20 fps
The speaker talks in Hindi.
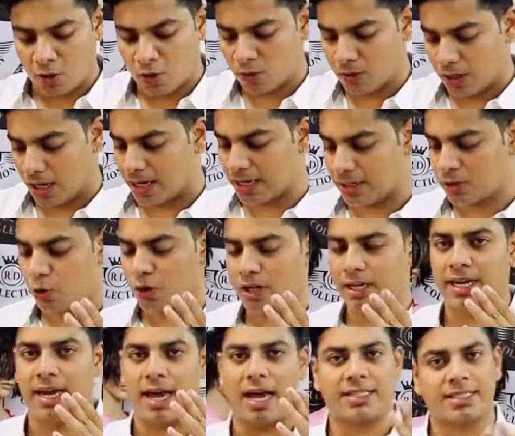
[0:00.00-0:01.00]
चलो हर
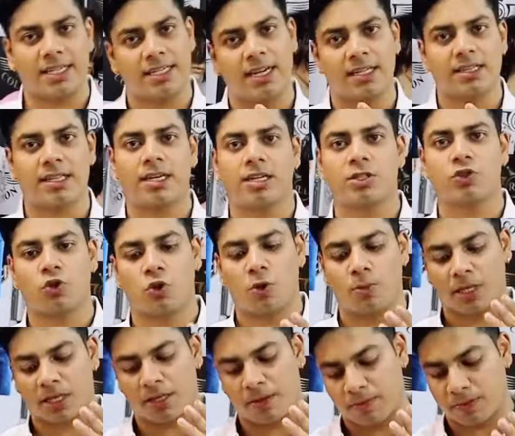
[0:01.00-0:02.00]
कोई ऐसे ही आता है की
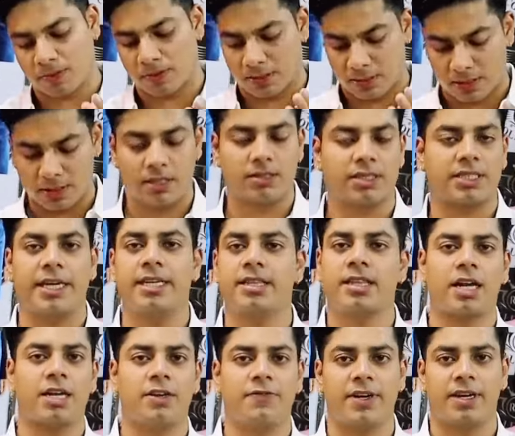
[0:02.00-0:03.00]
जो मतलब सही
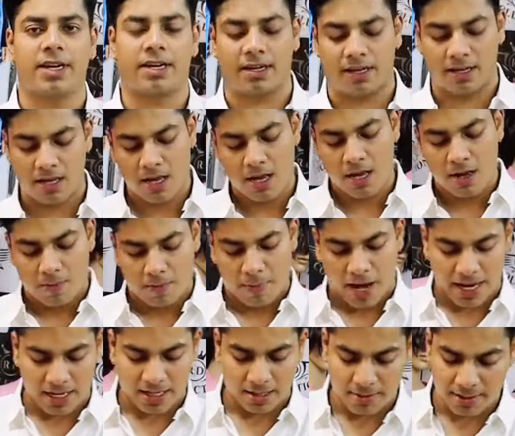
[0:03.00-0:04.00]
तारीफ करे
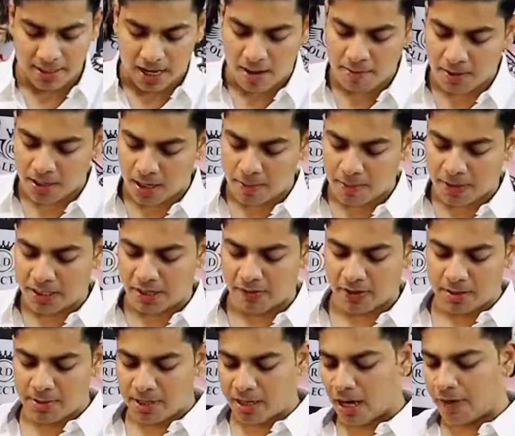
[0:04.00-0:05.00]
मार्केट में नाम खराब करने
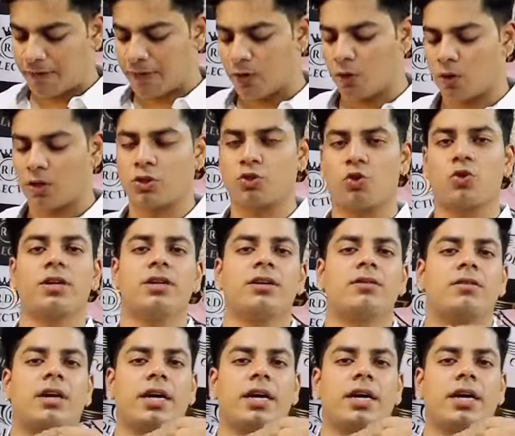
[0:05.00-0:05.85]
वाले भी काफी लोग हैं जो कि